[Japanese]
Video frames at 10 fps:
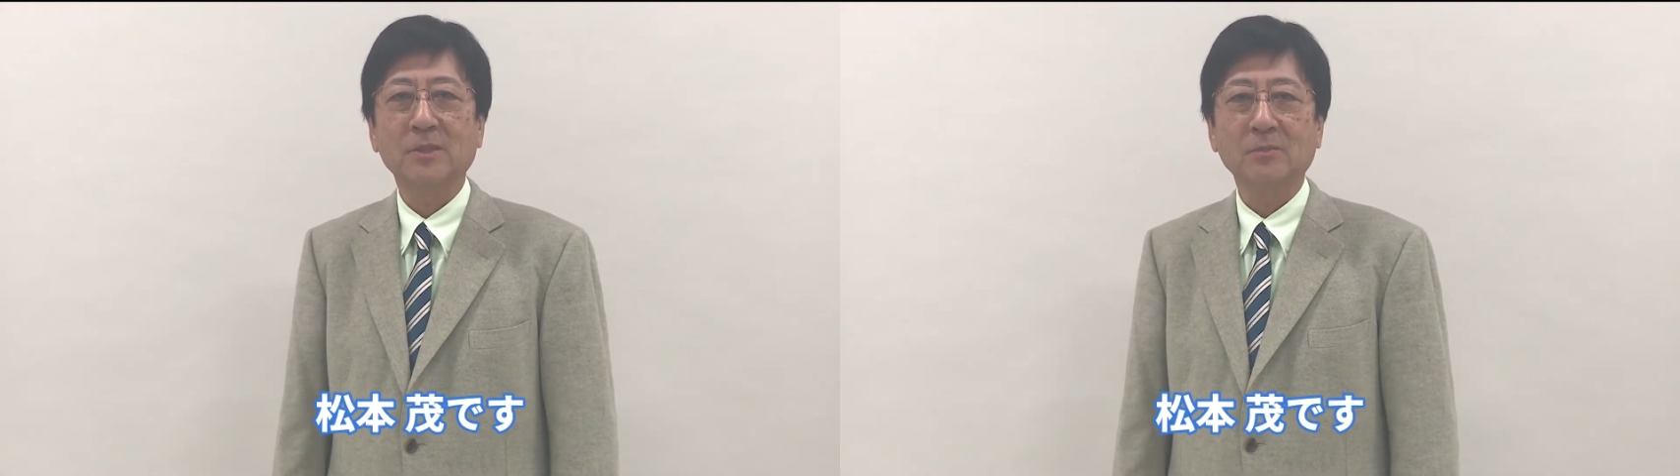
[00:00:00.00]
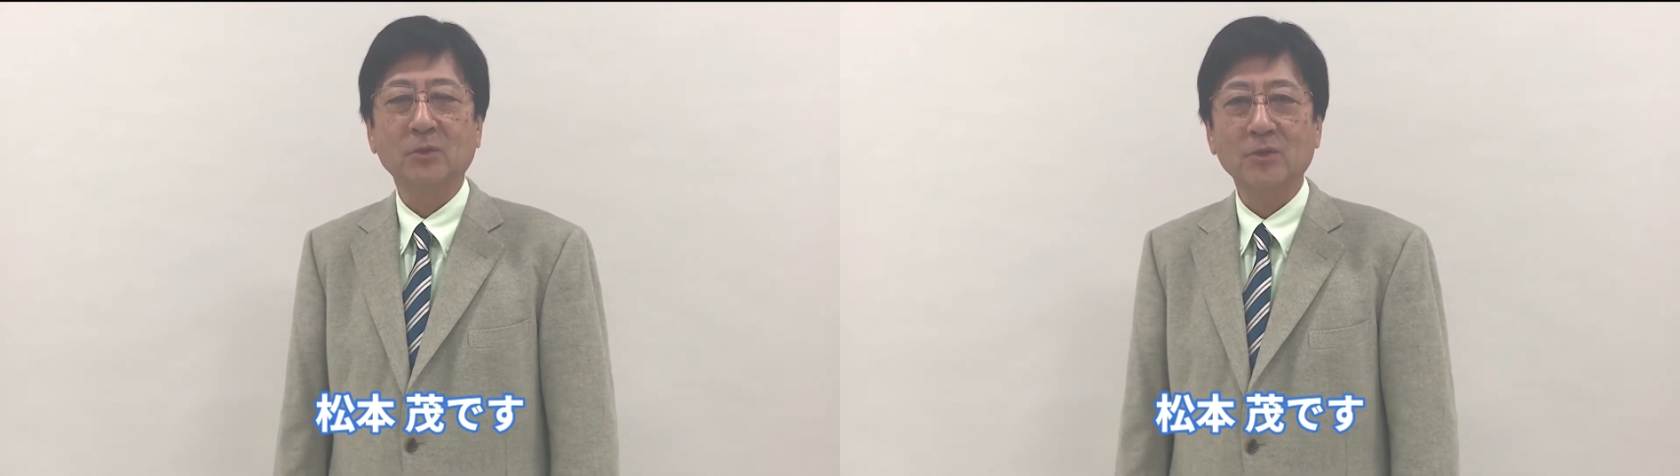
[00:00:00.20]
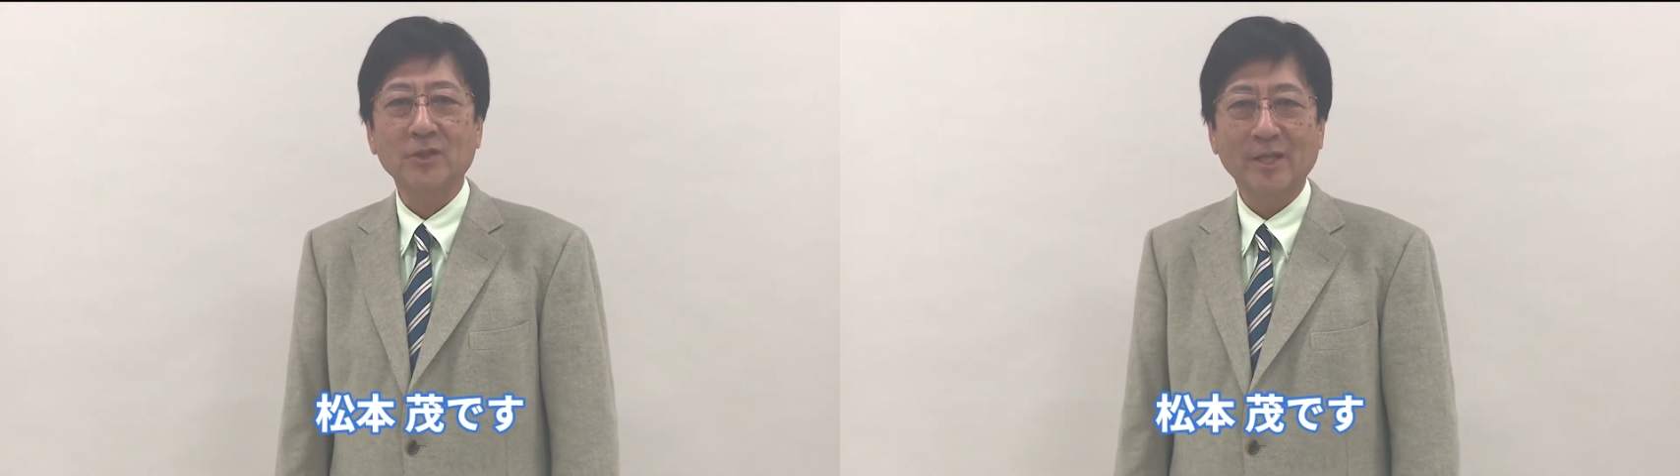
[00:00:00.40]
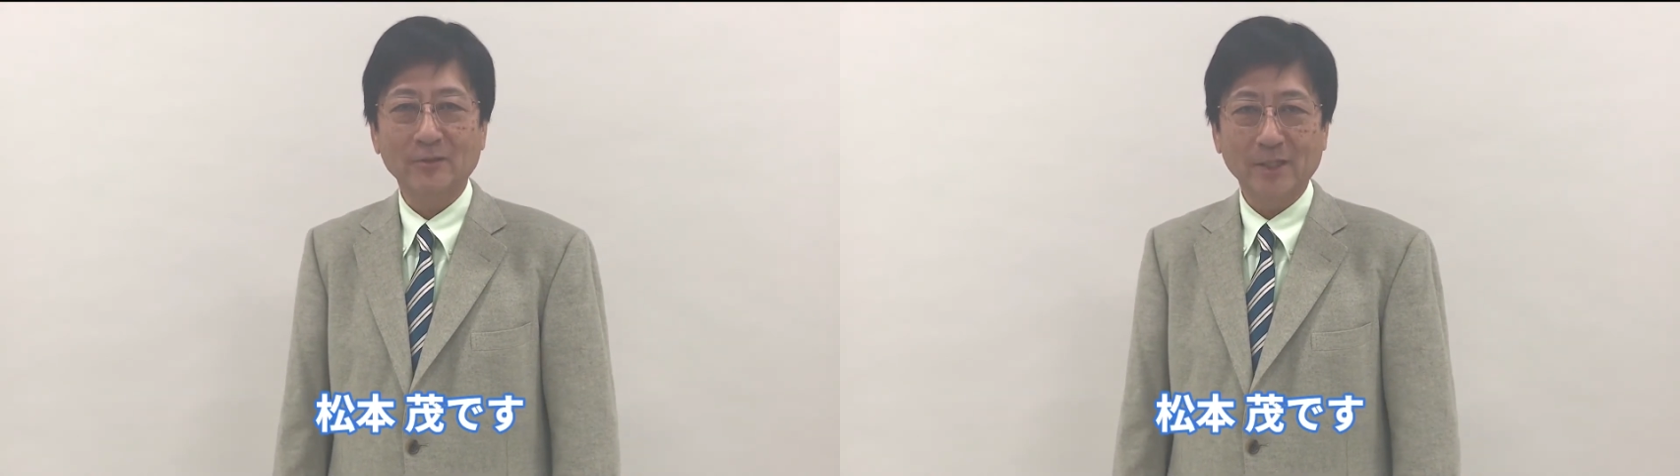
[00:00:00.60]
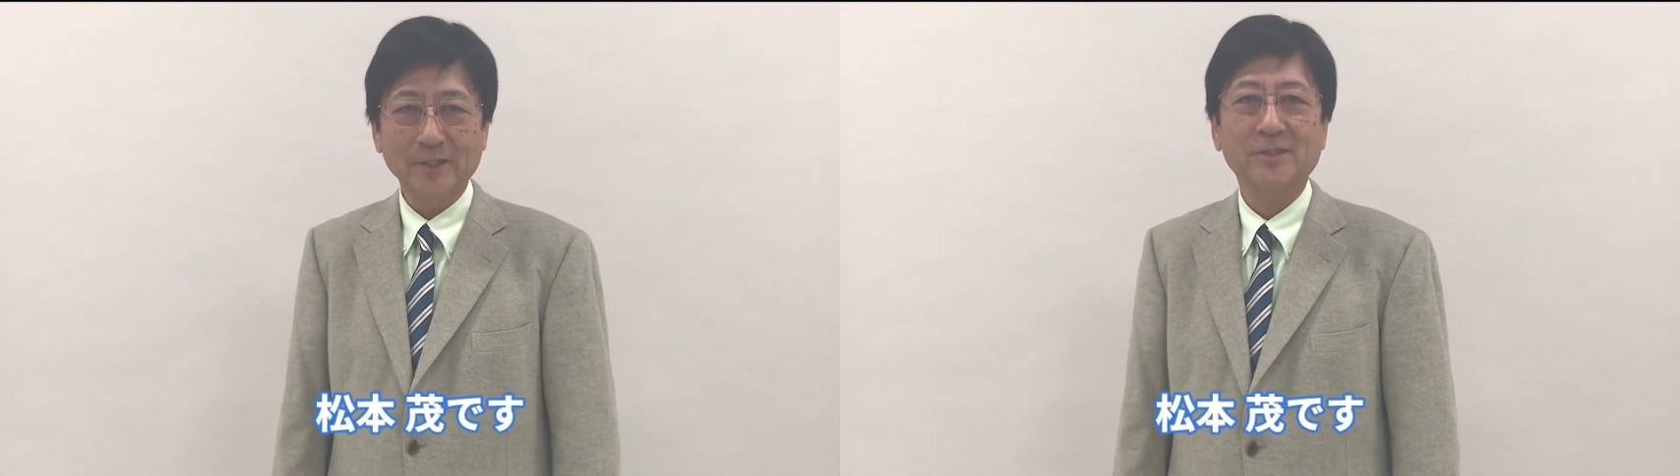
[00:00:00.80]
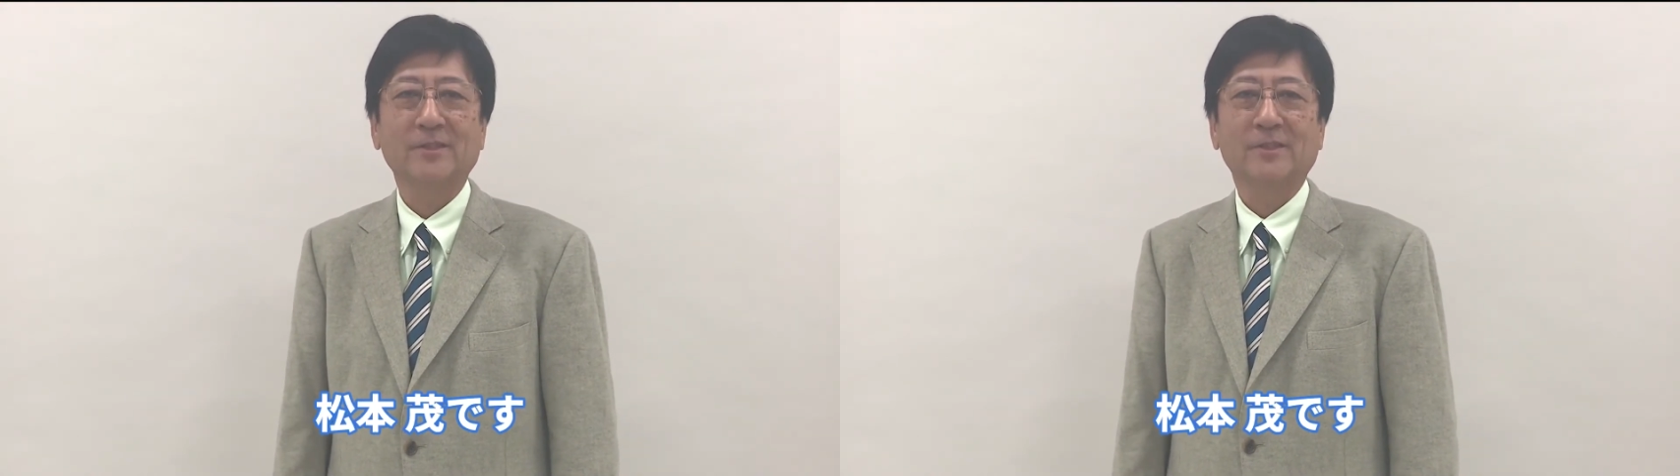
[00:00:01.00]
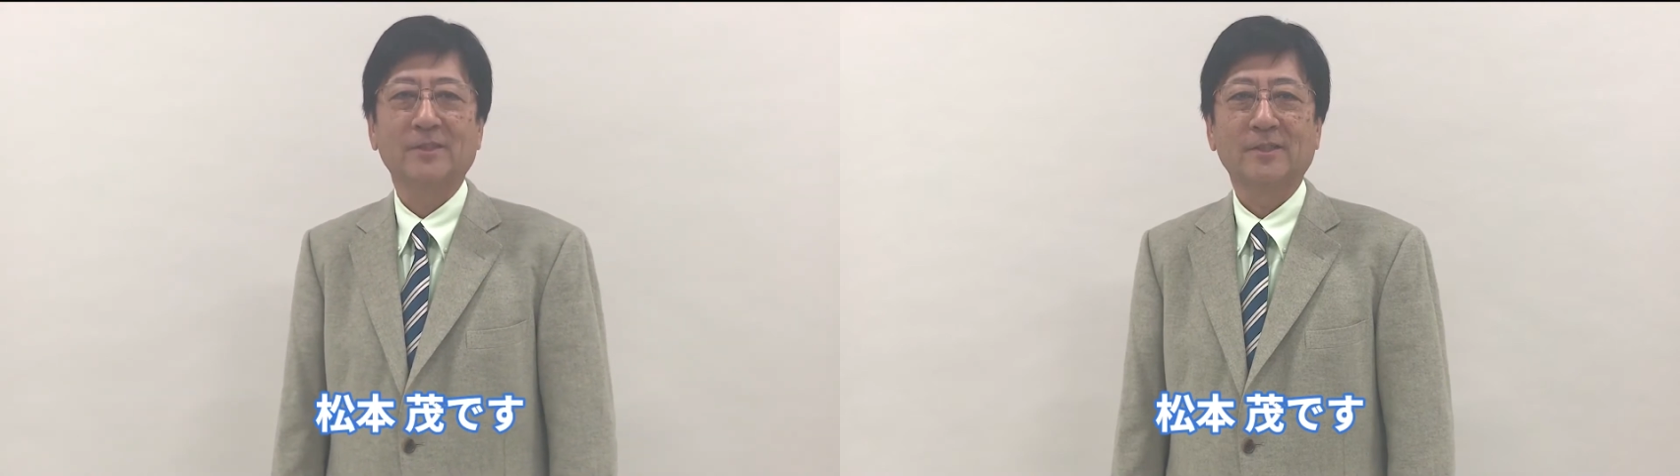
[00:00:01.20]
松本茂です